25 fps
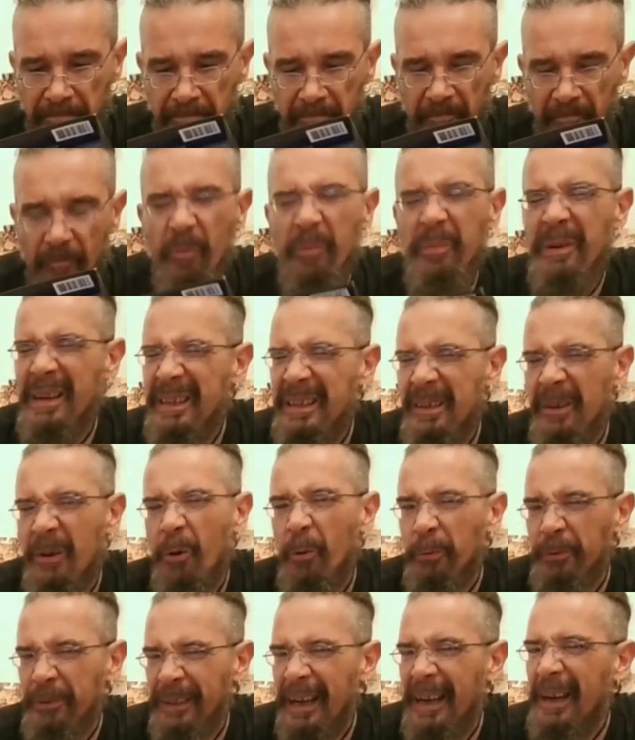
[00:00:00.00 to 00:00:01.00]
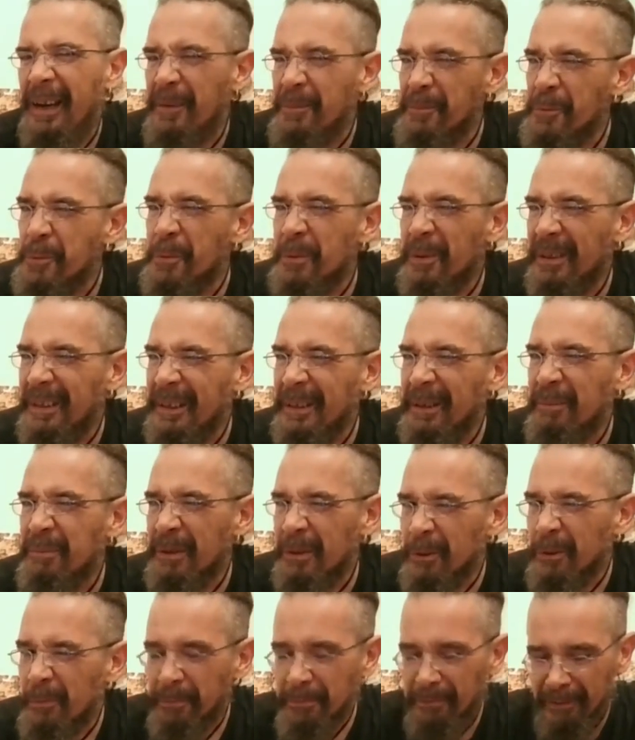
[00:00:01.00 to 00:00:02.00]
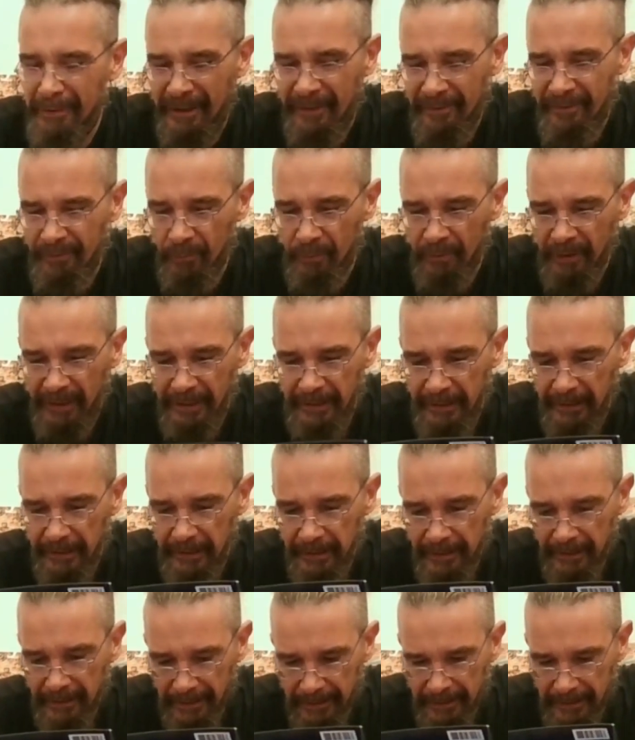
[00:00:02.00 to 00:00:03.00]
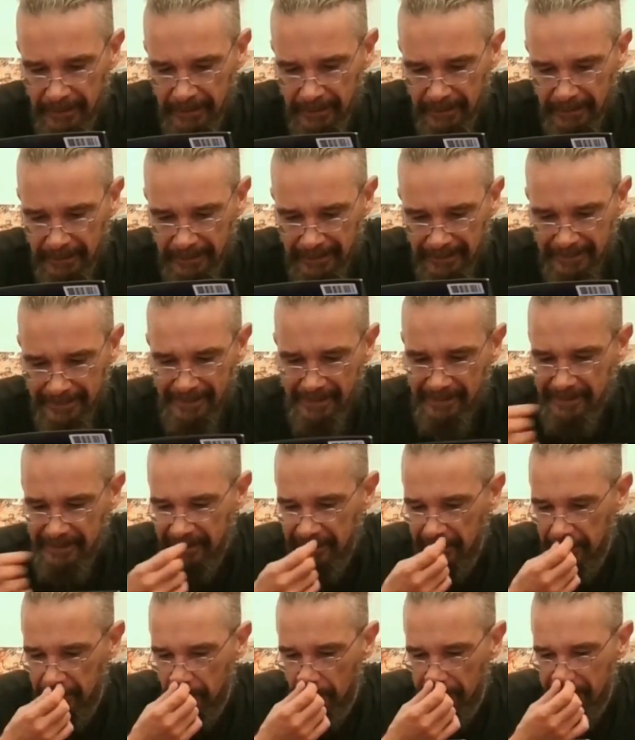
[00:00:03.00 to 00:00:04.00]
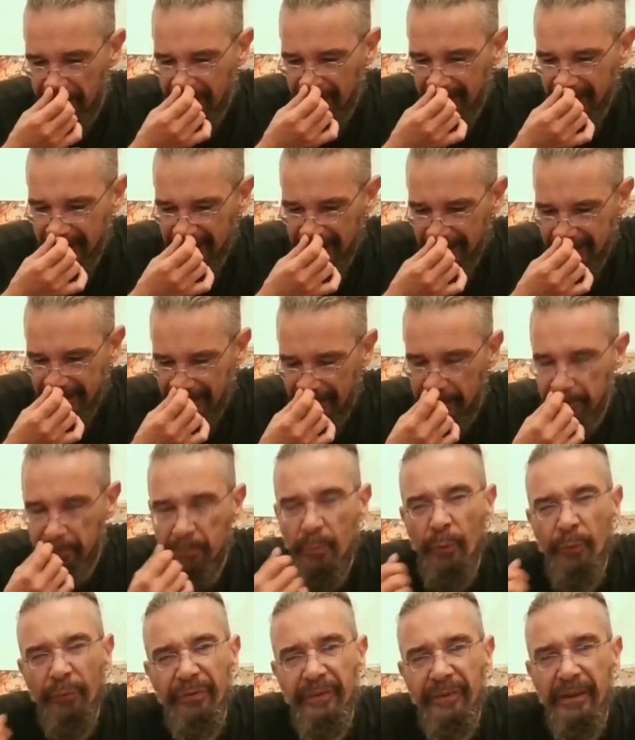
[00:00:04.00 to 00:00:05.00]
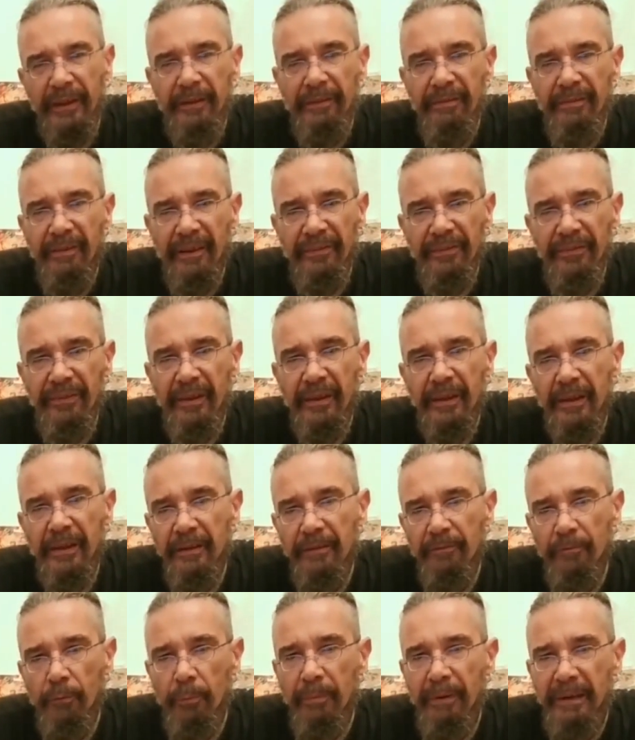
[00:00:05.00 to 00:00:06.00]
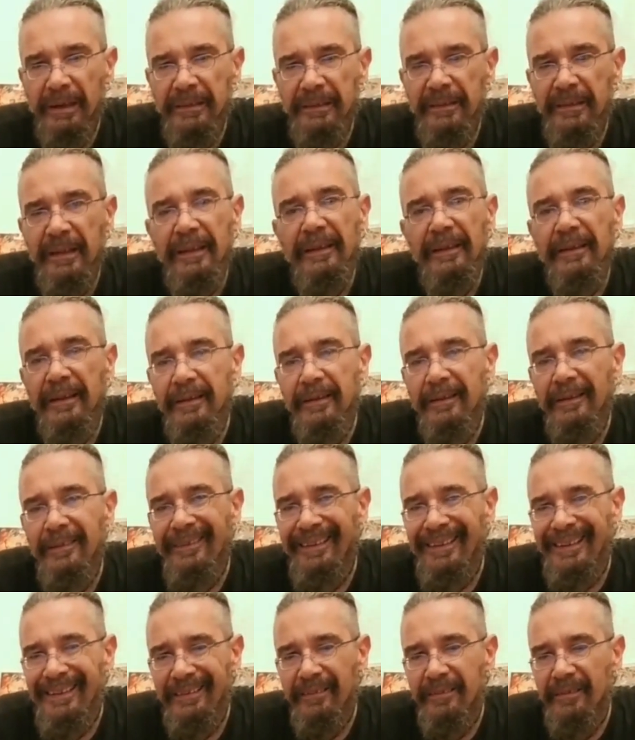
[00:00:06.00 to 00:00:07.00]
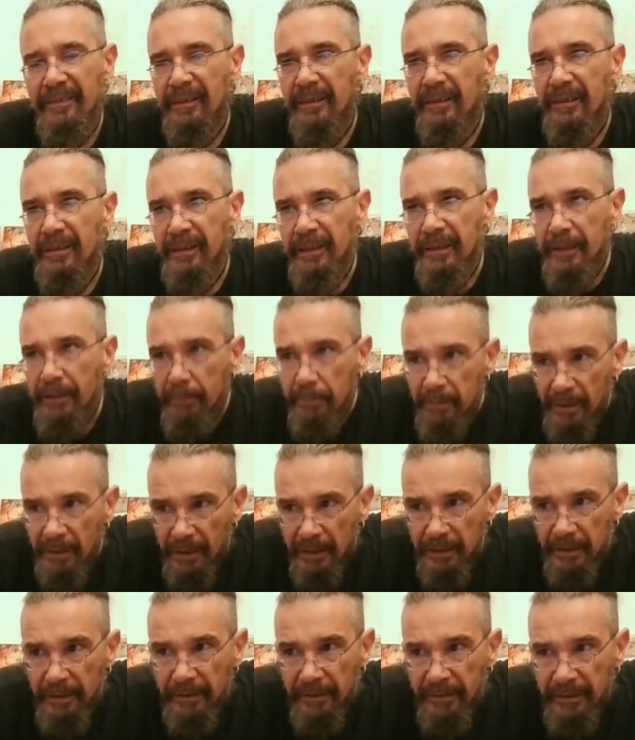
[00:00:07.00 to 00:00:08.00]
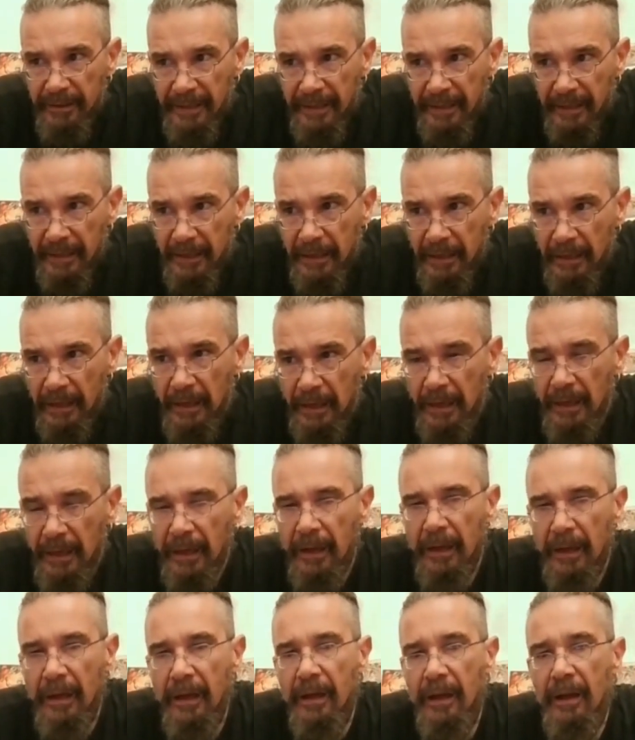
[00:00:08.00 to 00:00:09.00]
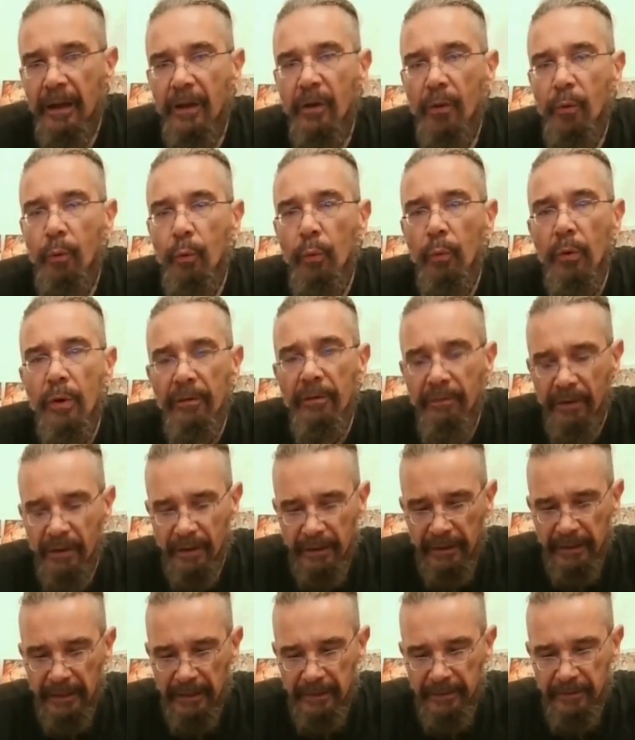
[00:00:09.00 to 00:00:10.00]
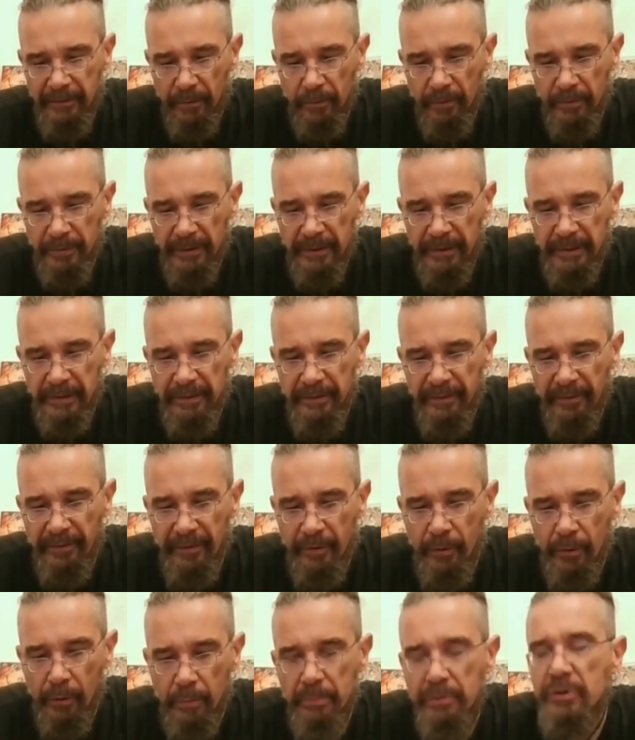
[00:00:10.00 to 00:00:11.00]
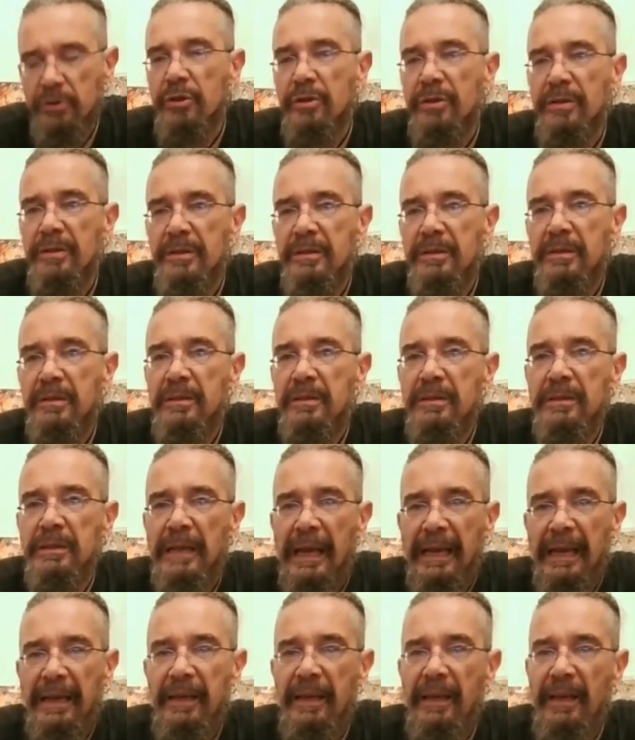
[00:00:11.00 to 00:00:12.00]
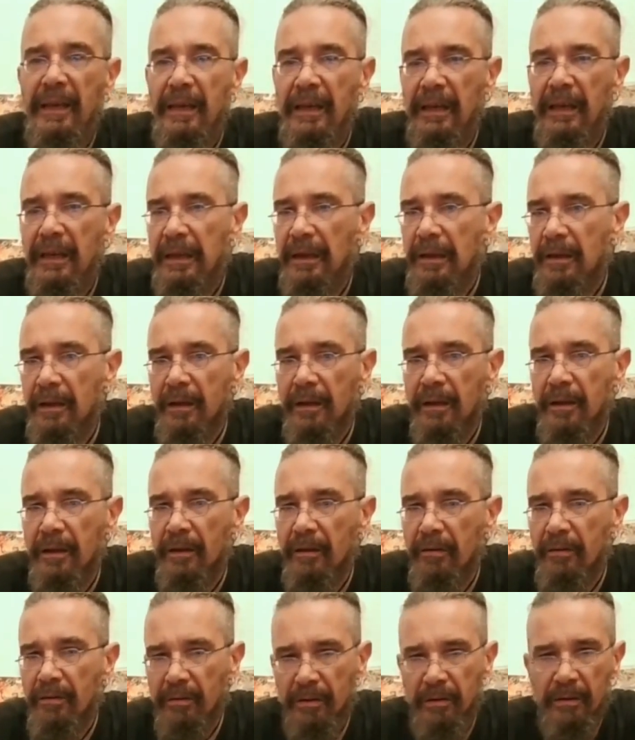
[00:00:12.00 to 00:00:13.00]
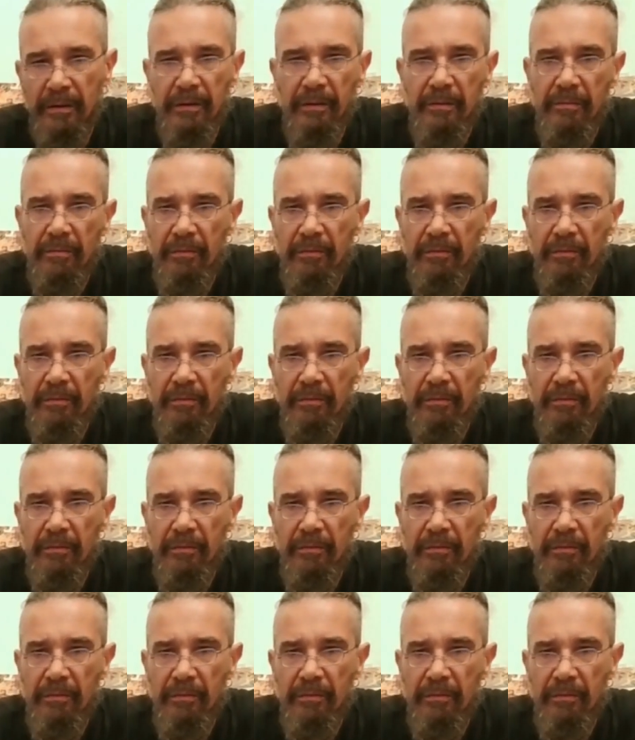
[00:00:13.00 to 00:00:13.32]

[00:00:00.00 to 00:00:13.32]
Wobei ich auch da am Überlegen bin, ob ich mir den zulege. Der Triklops, den müsste ich fast, wobei ich den dann tatsächlich lieber in der Urvariante und nicht in dieser komischen Tech. Äh, äh,